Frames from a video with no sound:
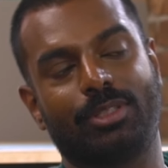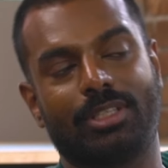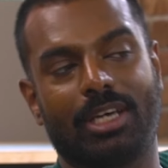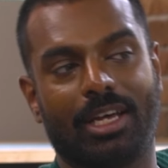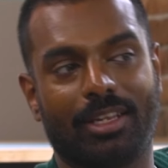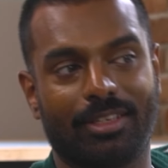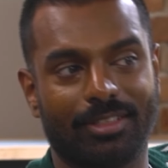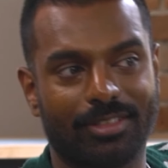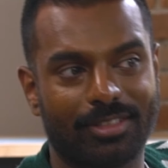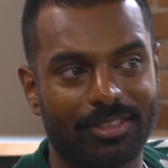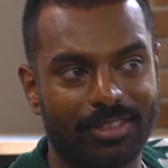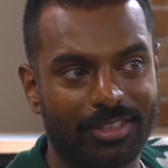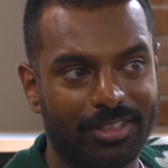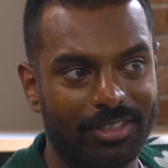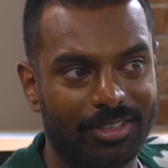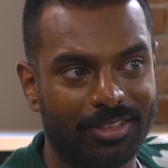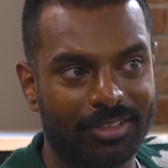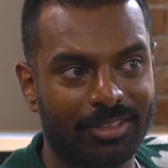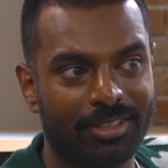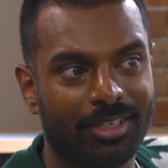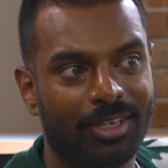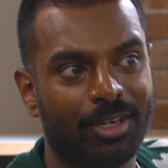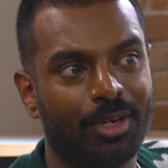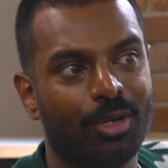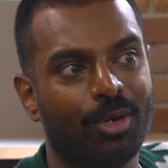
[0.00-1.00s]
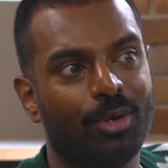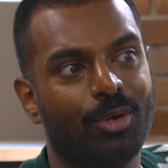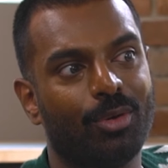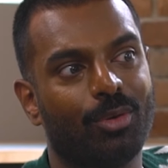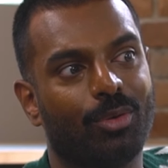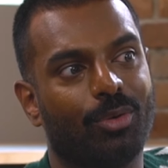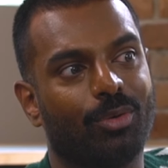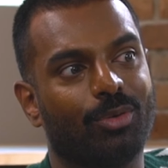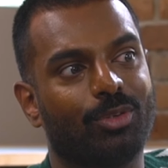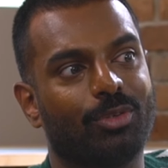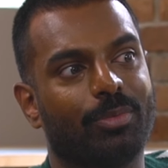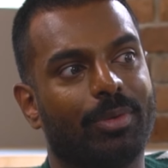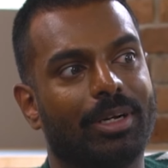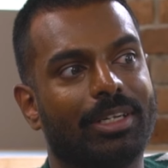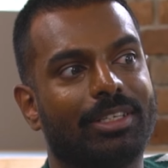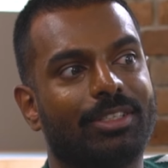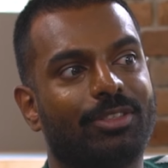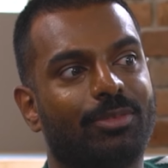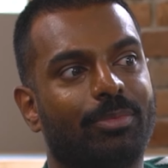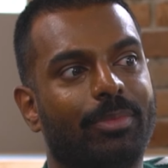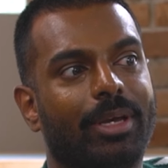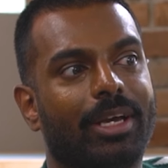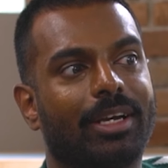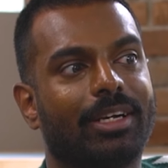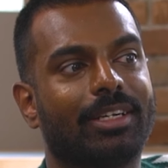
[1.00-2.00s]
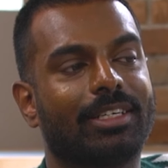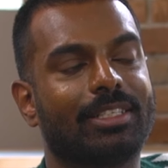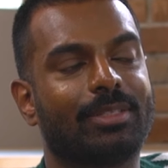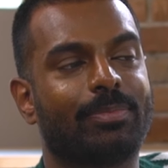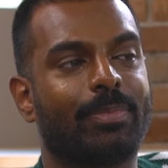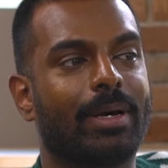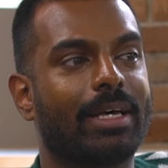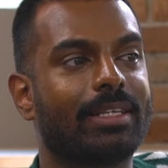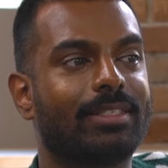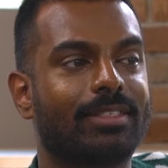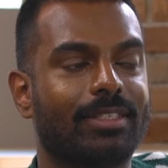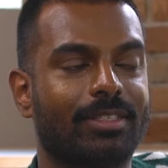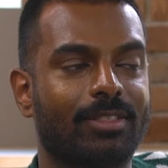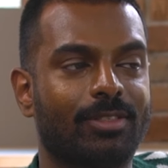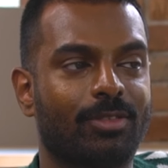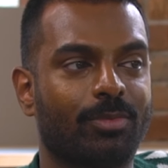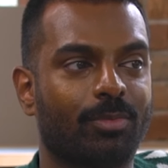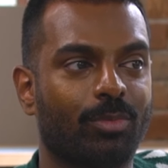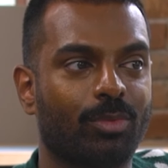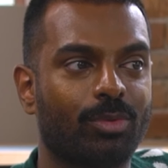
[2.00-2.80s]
mich anziehen. Ja. Und sobald ich merke, ja. das passt ins